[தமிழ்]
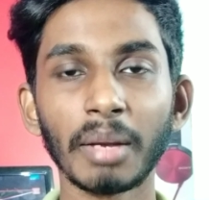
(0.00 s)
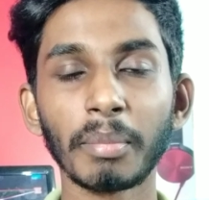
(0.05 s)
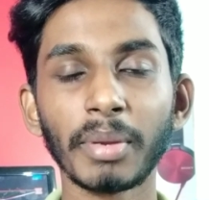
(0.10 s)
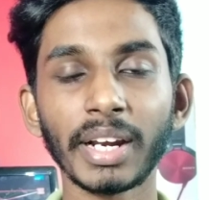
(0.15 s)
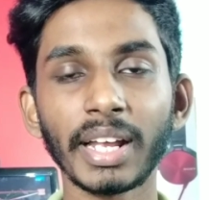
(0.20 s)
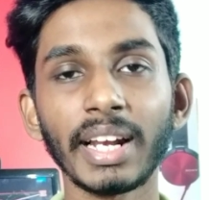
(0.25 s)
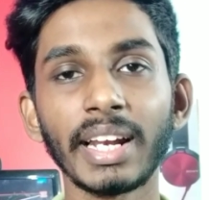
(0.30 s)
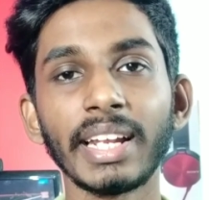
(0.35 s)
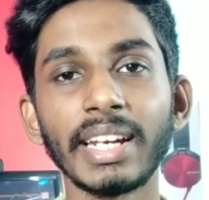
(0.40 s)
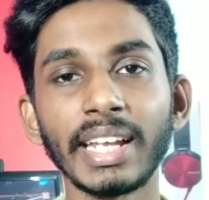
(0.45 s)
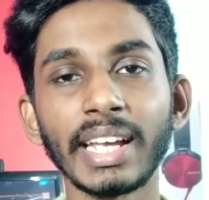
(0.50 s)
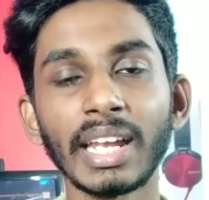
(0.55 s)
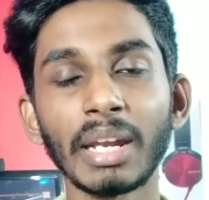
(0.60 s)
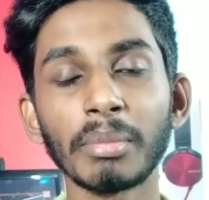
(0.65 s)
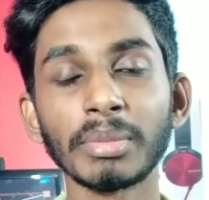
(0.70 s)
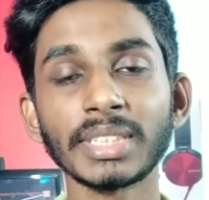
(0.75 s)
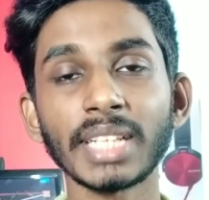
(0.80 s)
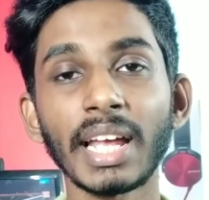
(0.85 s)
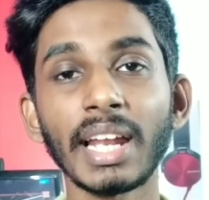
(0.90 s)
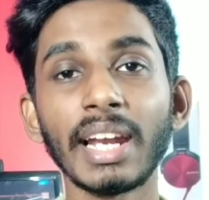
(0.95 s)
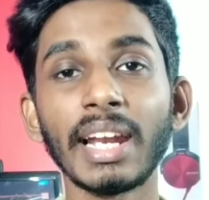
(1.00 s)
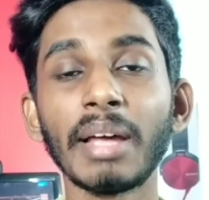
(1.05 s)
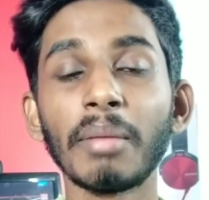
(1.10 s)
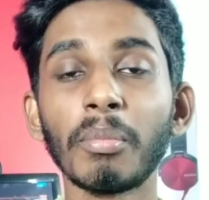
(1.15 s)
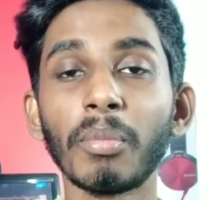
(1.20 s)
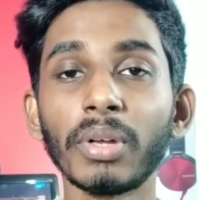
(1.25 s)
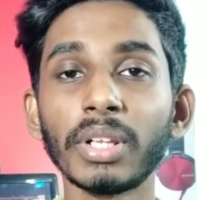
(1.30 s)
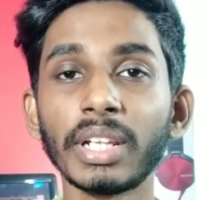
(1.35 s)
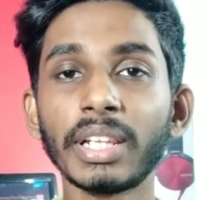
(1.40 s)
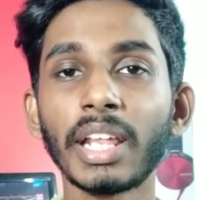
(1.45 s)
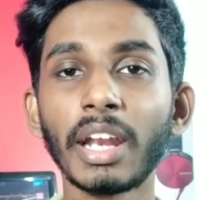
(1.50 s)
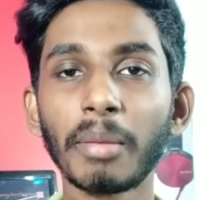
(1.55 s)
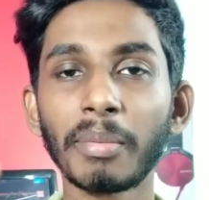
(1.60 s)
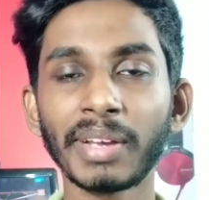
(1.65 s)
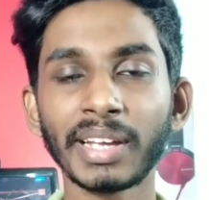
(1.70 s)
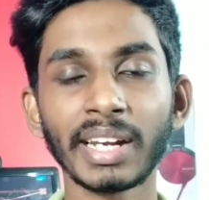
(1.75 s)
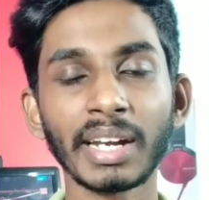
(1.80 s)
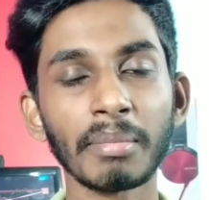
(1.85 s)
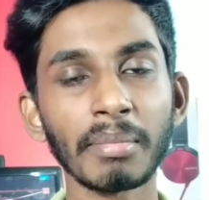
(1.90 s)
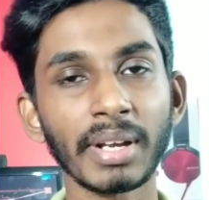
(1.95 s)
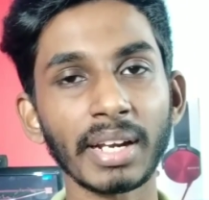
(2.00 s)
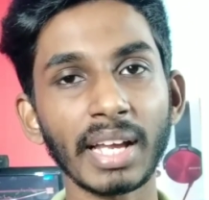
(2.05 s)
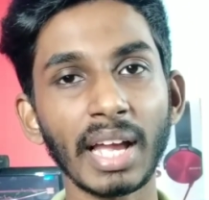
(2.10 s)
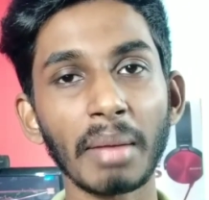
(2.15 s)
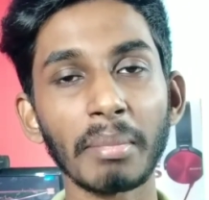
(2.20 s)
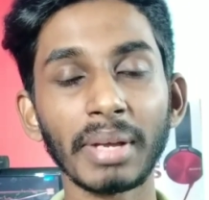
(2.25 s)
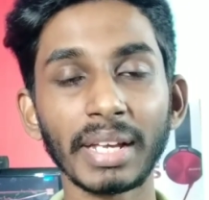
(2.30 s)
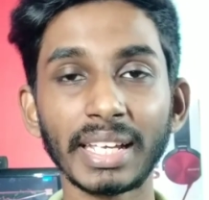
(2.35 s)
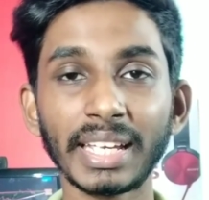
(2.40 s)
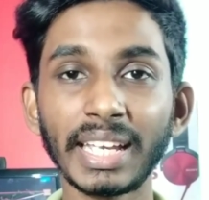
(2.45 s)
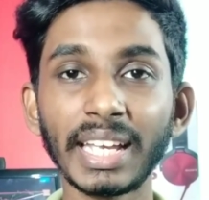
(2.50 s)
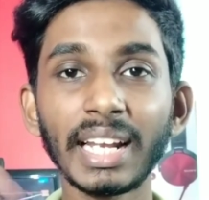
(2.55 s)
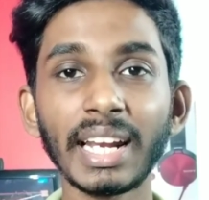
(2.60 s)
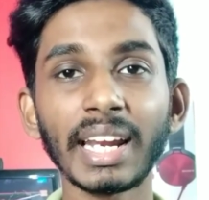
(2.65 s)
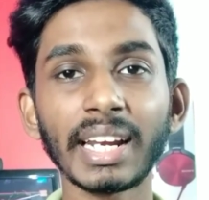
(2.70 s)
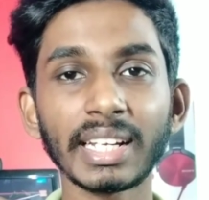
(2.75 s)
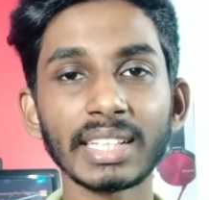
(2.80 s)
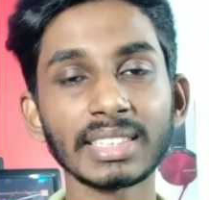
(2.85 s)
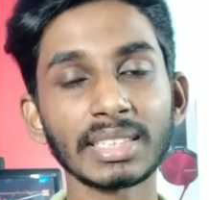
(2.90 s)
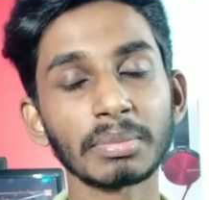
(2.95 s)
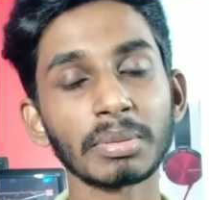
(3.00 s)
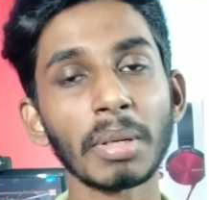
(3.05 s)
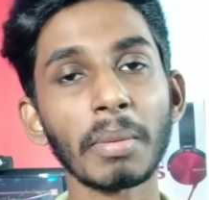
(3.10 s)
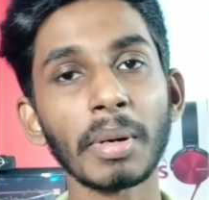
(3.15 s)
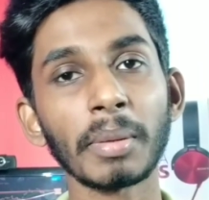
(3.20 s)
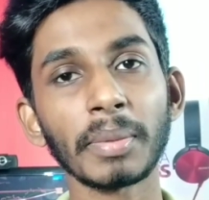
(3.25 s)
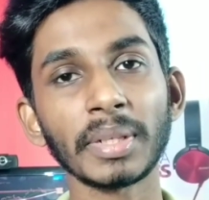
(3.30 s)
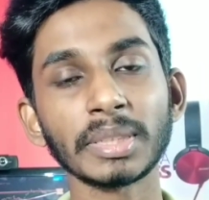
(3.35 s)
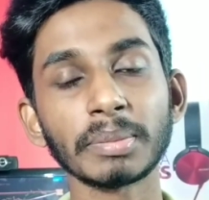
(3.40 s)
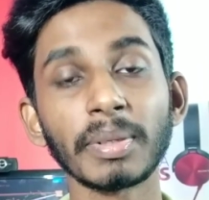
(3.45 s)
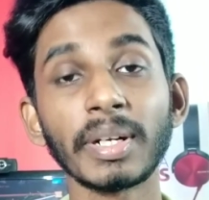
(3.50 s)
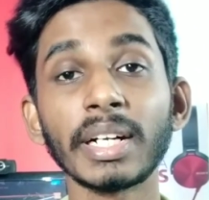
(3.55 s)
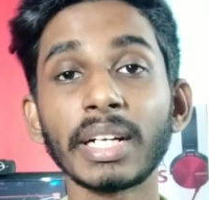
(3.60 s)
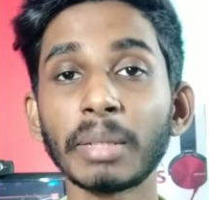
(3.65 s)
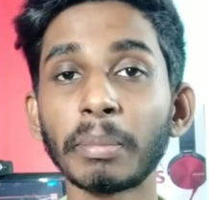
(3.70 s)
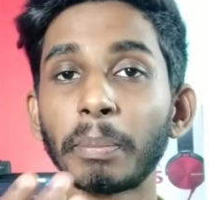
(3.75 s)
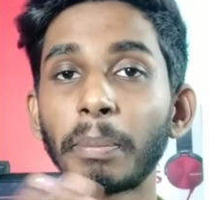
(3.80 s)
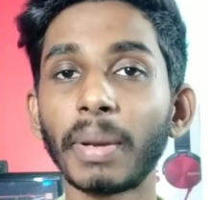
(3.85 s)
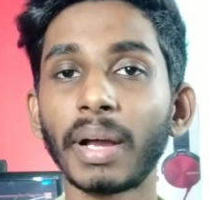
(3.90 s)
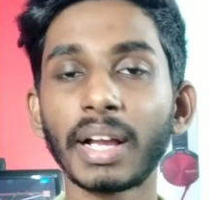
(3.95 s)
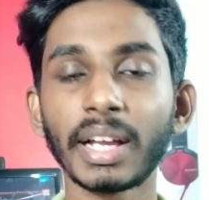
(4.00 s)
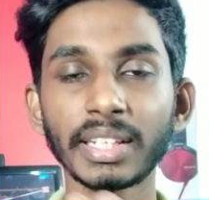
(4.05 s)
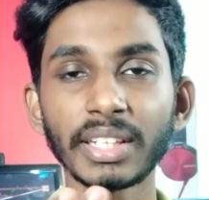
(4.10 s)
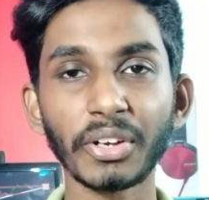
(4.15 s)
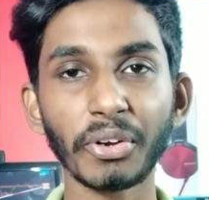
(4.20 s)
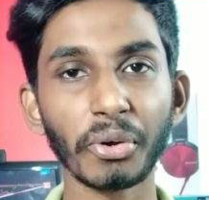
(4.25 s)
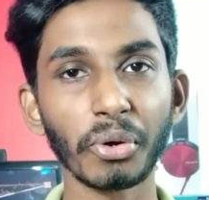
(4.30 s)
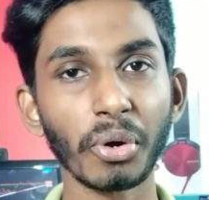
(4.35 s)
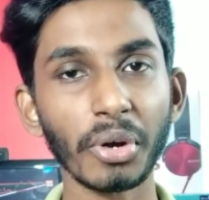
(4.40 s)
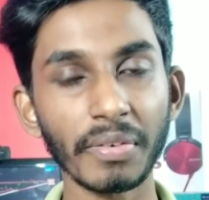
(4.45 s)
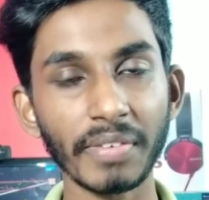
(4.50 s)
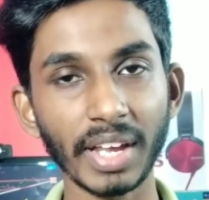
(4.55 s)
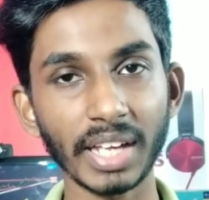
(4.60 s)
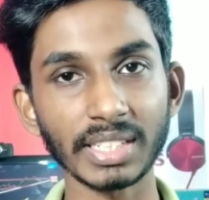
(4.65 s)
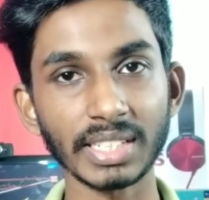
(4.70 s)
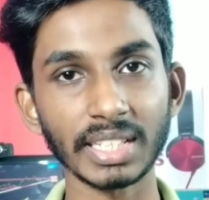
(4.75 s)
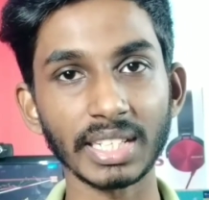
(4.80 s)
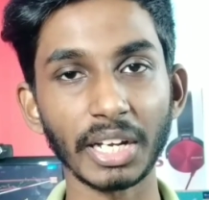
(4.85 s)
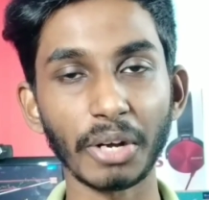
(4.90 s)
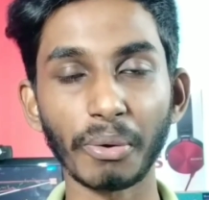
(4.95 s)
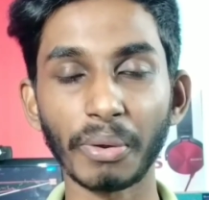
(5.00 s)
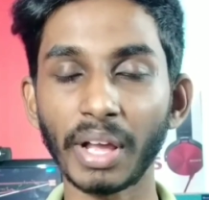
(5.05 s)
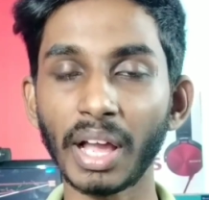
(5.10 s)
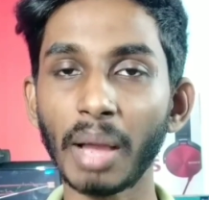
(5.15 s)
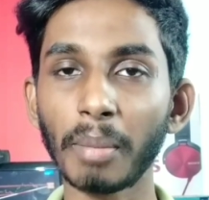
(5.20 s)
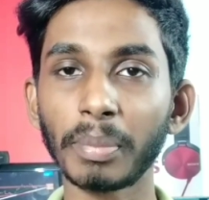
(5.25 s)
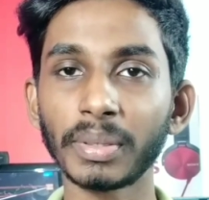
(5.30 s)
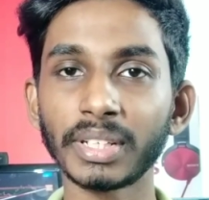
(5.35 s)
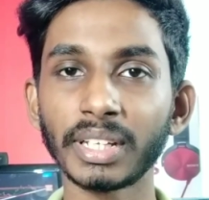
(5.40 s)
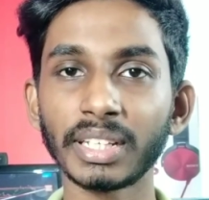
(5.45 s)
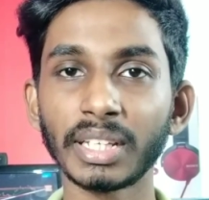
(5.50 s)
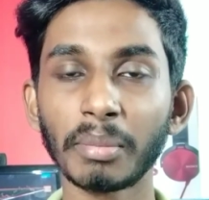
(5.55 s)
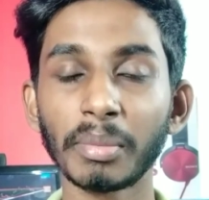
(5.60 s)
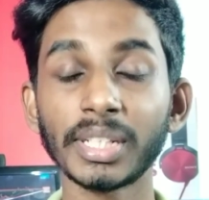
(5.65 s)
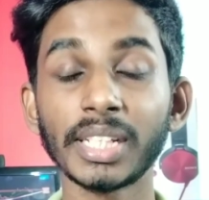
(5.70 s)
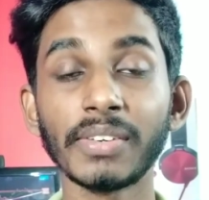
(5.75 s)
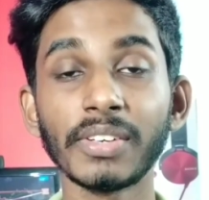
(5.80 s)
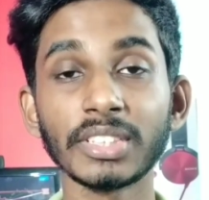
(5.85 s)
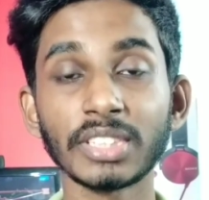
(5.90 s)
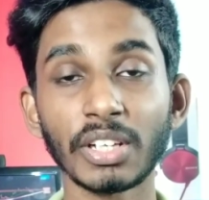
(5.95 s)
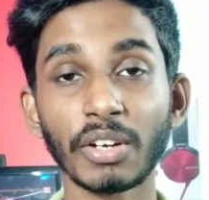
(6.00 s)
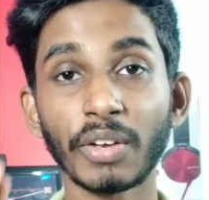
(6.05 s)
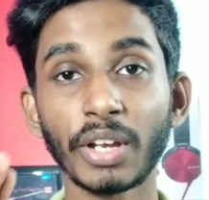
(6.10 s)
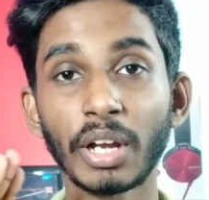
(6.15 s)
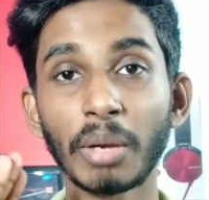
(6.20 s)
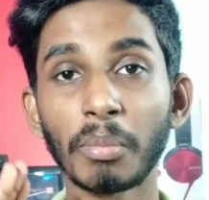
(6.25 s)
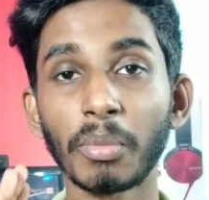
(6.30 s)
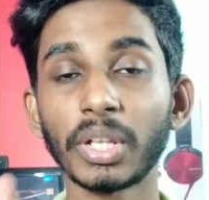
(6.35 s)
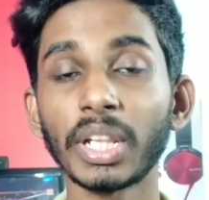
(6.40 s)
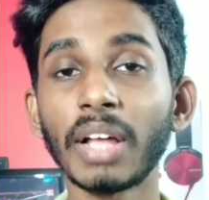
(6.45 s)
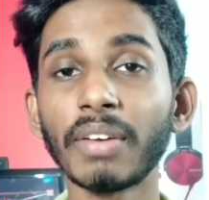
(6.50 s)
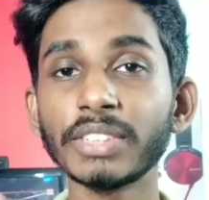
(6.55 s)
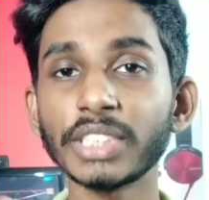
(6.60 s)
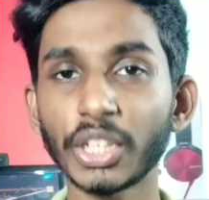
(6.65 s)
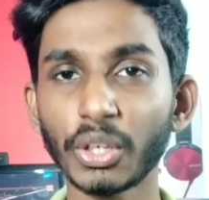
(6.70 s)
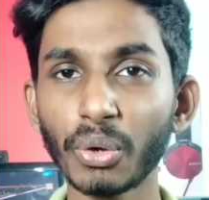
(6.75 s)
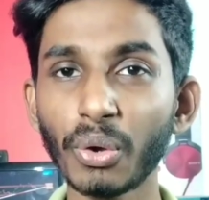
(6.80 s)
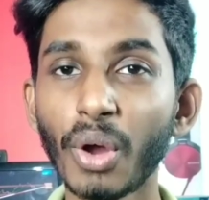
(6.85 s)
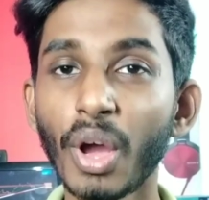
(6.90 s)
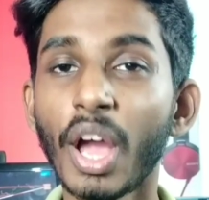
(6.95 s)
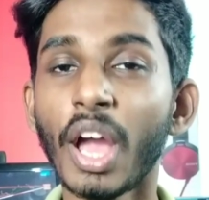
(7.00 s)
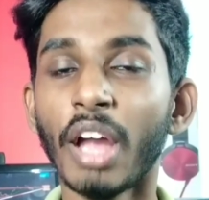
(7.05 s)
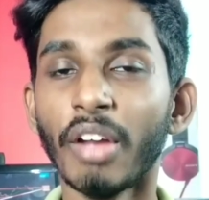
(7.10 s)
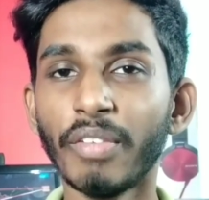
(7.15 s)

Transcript: நண்பர்களே நீங்கள் நம்ம சேனலில் முதல் தெரிய பார்க்கணும் மறக்காம கீழே இருக்க சப்ஸ்கிரைப் ப்ரெஸ் பண்ணிட்டு பக்கத்தில் நோட்டிஃபிகேஷன் தருவீங்க அப்போ தான் இந்த மாதிரி வீடியோ செலவு முதல் அவசியம்